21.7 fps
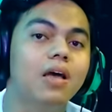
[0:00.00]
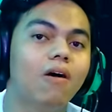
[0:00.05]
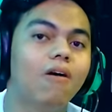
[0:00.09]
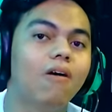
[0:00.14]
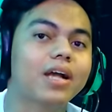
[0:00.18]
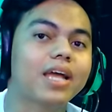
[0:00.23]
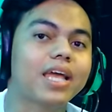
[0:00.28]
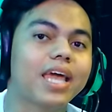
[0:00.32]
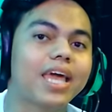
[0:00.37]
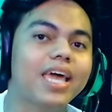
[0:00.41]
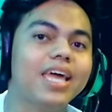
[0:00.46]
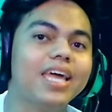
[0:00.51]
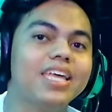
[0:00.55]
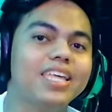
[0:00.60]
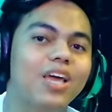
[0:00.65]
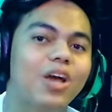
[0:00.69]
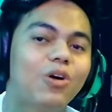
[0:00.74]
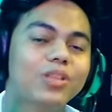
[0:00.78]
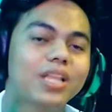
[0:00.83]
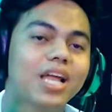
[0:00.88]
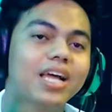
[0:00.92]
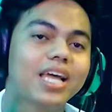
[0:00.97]
Oke, ya
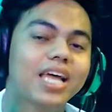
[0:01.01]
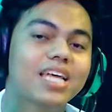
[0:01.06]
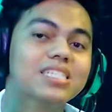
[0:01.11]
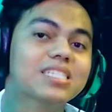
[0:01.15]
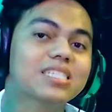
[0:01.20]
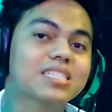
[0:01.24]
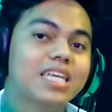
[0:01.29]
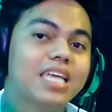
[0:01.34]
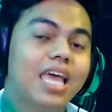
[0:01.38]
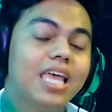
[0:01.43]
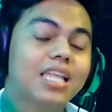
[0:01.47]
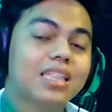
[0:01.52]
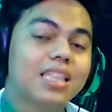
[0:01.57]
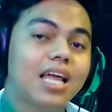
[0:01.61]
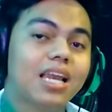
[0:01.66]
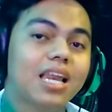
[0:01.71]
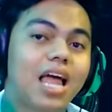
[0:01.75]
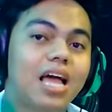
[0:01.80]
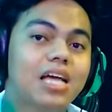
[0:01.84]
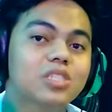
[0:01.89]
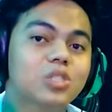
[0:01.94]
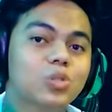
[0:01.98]
udah guys, kita
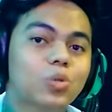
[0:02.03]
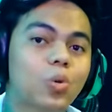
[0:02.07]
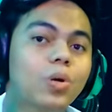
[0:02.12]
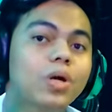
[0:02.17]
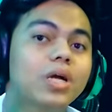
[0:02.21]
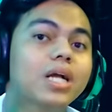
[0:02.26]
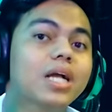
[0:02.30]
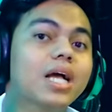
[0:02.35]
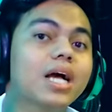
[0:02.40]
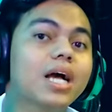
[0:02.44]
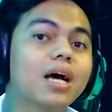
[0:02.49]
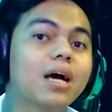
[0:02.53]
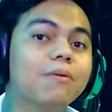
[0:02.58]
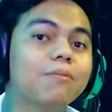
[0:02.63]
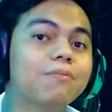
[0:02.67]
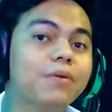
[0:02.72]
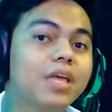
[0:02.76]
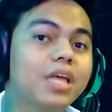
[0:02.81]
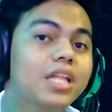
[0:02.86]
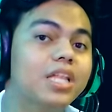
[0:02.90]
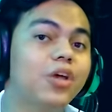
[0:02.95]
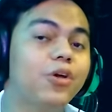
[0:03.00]
langsung ke
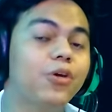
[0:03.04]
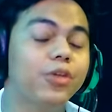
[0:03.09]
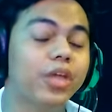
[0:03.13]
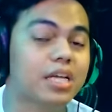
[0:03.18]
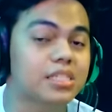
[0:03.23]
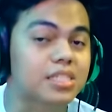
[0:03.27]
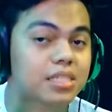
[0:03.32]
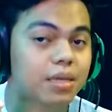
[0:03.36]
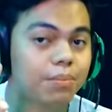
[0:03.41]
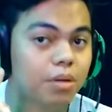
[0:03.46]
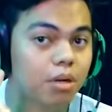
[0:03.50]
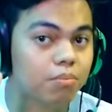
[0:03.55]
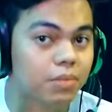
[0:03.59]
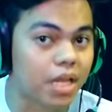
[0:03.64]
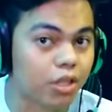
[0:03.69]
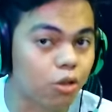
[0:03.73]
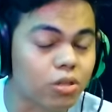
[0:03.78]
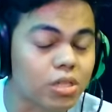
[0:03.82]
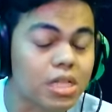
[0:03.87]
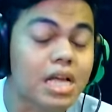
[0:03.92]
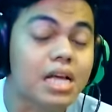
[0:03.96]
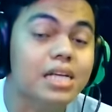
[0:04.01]
videonya. Sebelum lanjut,
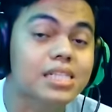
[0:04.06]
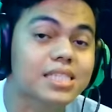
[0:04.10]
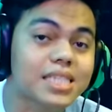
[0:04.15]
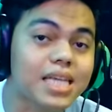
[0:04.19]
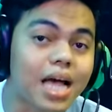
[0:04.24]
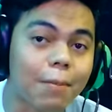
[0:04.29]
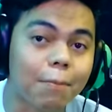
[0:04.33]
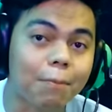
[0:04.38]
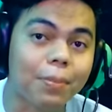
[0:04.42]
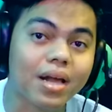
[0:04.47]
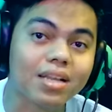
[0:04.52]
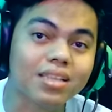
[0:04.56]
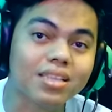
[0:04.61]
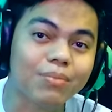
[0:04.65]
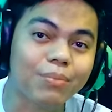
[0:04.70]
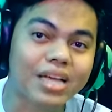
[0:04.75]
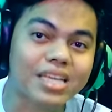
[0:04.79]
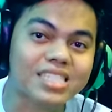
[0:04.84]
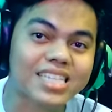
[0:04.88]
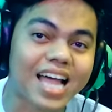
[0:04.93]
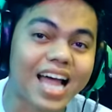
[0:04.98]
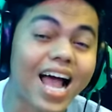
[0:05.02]
seperti
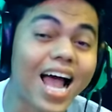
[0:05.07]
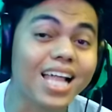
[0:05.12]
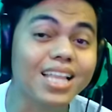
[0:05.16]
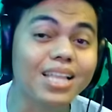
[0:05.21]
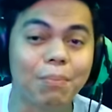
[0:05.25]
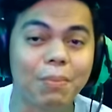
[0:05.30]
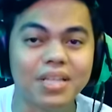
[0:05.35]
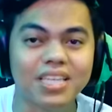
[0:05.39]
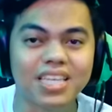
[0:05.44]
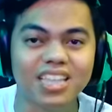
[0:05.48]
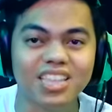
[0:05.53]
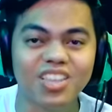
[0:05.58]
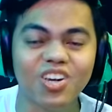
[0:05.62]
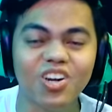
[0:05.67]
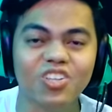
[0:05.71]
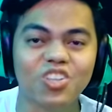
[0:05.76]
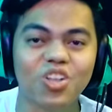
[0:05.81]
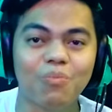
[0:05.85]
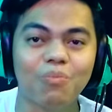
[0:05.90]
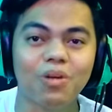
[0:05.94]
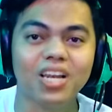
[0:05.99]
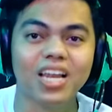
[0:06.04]
biasa dipencet dulu
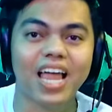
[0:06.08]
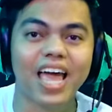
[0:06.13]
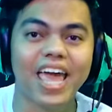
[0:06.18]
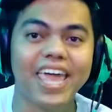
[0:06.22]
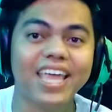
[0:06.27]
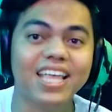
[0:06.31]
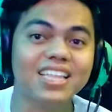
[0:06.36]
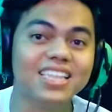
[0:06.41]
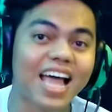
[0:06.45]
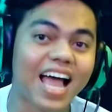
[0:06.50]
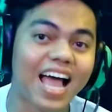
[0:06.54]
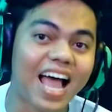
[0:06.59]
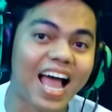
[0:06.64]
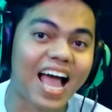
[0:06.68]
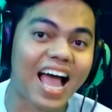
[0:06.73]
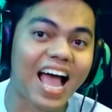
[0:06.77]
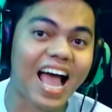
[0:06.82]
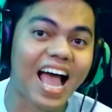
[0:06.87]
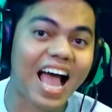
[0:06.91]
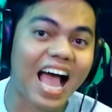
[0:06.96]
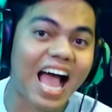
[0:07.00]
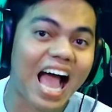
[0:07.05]
tombol like
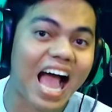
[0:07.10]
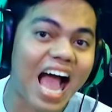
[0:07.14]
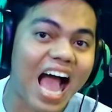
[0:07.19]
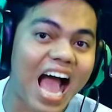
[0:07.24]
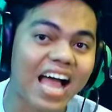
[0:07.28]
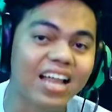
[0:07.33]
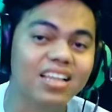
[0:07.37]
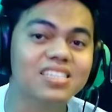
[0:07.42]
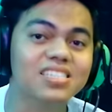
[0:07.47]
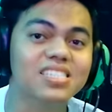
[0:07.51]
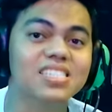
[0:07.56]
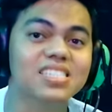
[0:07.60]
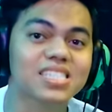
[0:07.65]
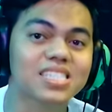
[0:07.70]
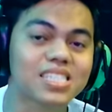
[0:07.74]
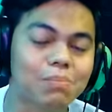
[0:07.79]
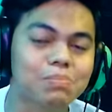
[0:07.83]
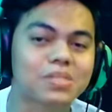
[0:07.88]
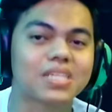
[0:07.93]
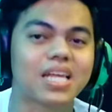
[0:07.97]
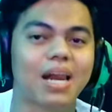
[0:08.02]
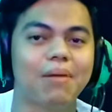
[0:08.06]
dan
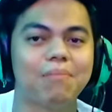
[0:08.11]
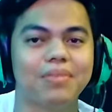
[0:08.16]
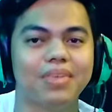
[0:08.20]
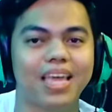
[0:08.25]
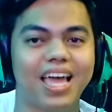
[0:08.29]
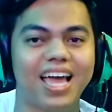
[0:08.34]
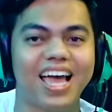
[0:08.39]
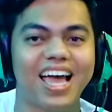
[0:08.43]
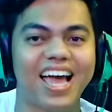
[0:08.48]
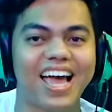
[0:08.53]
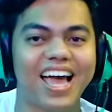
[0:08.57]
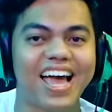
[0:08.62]
subscribe-nya.